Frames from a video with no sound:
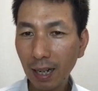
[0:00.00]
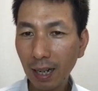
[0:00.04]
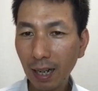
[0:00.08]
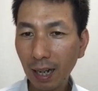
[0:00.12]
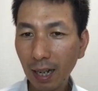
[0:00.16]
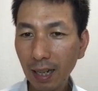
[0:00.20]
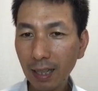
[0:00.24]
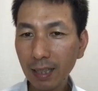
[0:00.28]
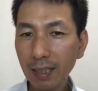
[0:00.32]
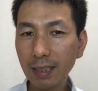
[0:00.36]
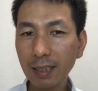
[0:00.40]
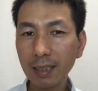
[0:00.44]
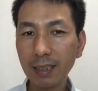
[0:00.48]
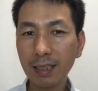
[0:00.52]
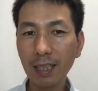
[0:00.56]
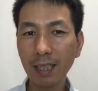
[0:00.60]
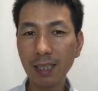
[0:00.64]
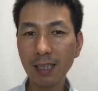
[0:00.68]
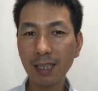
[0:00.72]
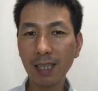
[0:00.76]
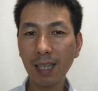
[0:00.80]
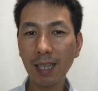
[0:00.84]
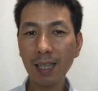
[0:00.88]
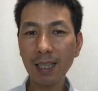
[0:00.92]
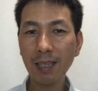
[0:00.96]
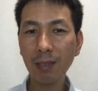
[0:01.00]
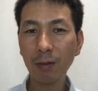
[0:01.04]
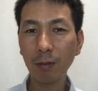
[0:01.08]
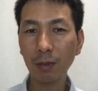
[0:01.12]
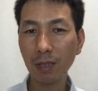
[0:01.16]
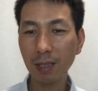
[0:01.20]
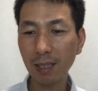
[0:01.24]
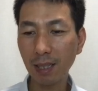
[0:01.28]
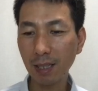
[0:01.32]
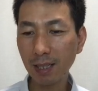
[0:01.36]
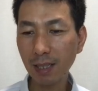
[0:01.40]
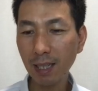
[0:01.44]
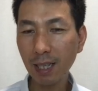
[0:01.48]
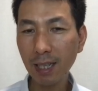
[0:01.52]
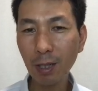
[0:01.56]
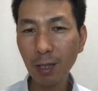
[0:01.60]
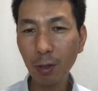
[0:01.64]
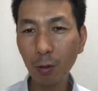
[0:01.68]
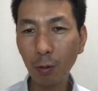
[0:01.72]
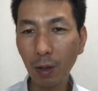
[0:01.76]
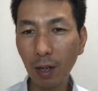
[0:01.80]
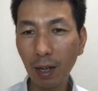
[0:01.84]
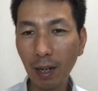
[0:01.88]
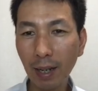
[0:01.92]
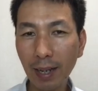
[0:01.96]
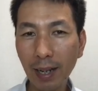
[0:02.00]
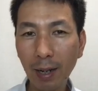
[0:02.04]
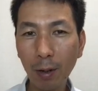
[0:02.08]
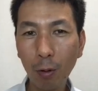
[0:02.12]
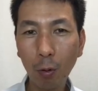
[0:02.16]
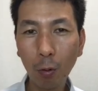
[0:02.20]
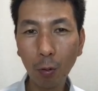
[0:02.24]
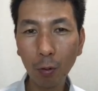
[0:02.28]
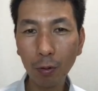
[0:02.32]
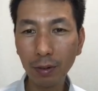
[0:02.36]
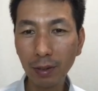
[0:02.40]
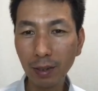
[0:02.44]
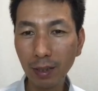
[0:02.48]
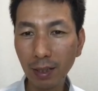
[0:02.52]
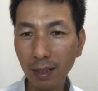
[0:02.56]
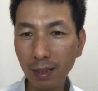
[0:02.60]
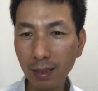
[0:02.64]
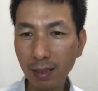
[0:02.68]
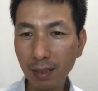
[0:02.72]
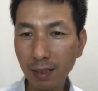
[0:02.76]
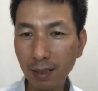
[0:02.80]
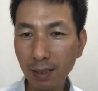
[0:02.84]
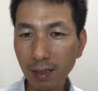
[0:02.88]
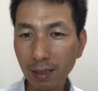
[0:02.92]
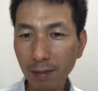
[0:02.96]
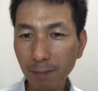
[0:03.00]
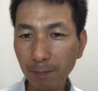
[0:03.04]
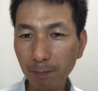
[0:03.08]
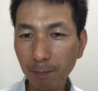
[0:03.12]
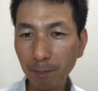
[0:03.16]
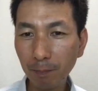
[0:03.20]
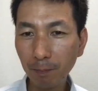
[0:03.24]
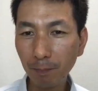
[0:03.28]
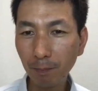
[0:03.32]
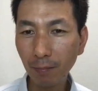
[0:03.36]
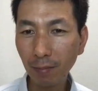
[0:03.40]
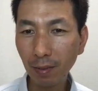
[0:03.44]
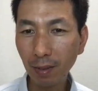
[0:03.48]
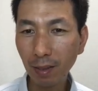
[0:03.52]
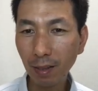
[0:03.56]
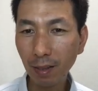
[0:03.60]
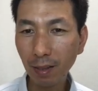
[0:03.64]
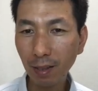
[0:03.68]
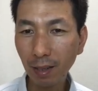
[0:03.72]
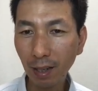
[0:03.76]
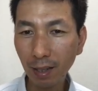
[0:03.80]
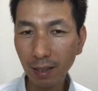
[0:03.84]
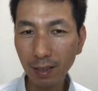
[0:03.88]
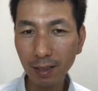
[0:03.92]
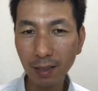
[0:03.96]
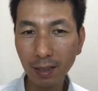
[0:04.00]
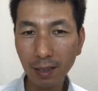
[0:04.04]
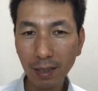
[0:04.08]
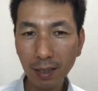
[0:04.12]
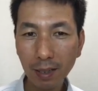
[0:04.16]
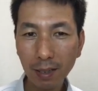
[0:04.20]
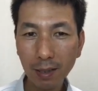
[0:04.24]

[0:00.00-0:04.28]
はい、じゃあ最後ですね、最後は絵本です。はい。